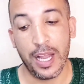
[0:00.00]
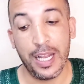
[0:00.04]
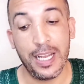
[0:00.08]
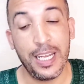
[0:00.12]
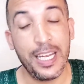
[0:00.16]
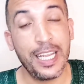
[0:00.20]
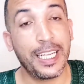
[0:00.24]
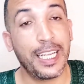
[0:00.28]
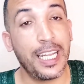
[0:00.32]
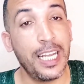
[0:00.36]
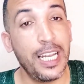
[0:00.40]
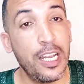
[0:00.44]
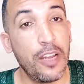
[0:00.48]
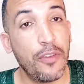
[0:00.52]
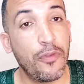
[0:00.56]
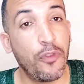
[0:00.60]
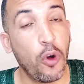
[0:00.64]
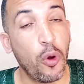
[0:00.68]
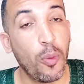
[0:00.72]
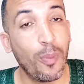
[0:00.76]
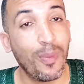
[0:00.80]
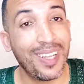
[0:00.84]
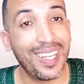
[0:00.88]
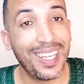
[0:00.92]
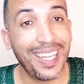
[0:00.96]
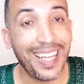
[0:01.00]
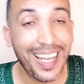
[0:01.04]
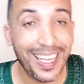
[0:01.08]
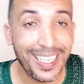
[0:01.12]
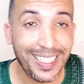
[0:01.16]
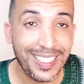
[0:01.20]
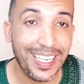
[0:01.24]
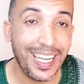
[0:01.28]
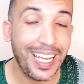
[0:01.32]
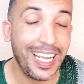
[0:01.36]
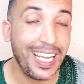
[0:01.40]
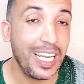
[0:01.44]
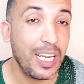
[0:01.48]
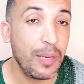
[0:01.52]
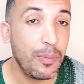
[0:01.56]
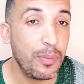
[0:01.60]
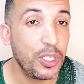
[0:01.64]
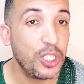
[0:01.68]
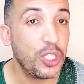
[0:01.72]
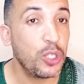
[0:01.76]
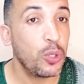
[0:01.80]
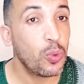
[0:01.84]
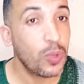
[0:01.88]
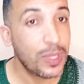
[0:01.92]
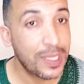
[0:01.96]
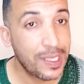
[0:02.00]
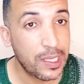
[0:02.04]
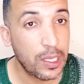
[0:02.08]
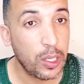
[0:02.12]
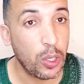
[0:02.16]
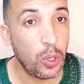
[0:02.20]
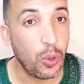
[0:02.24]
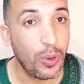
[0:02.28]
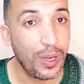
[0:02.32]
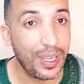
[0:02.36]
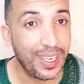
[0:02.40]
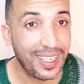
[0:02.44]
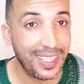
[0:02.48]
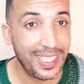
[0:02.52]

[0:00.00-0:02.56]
اللي كلفهم الله تعالى باش يوصلوا